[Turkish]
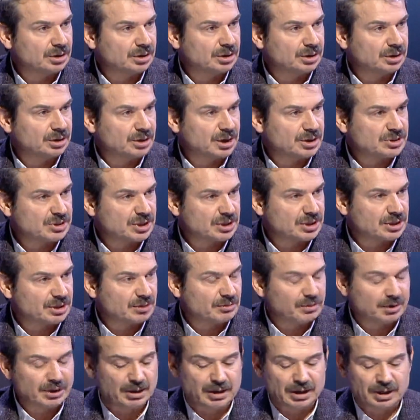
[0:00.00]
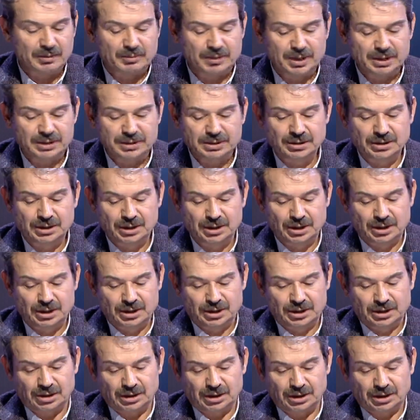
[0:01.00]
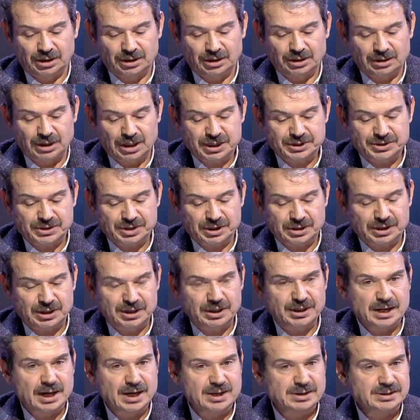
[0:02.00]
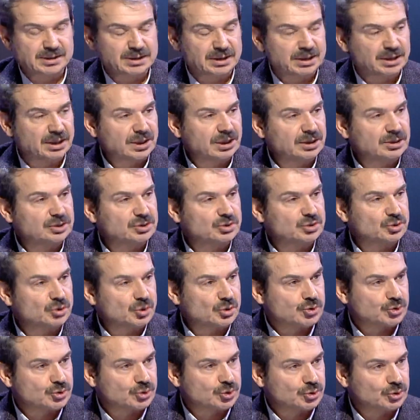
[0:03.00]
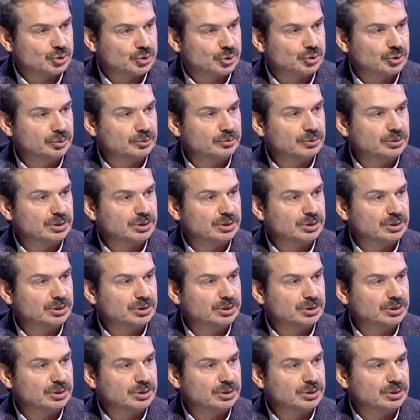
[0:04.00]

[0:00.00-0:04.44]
ihracatla beraber e, gerçekten her sene cirosunu,